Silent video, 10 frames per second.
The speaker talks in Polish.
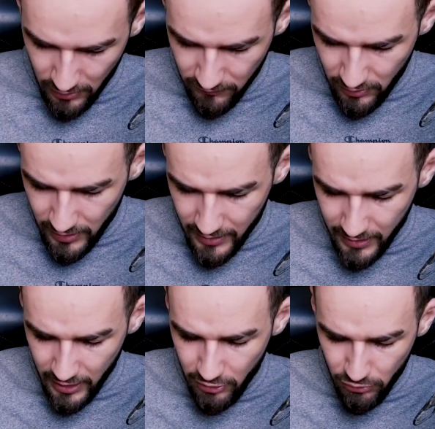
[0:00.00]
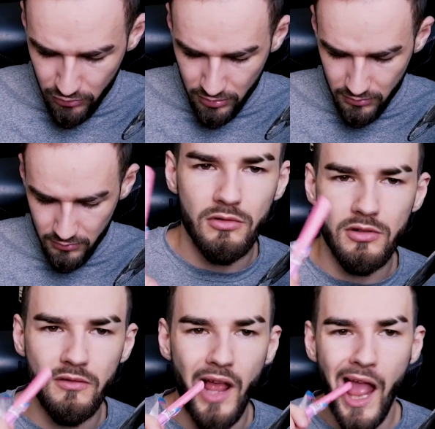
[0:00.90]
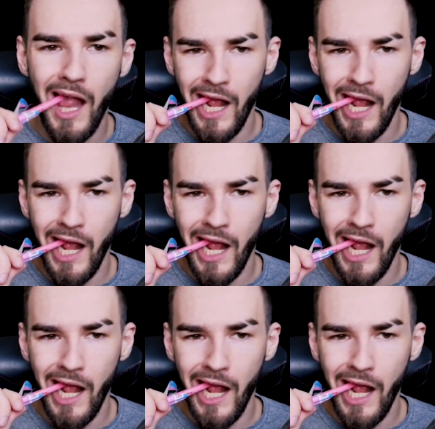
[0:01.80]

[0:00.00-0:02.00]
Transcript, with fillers: Ej, to wygląda jak taki glut różowy.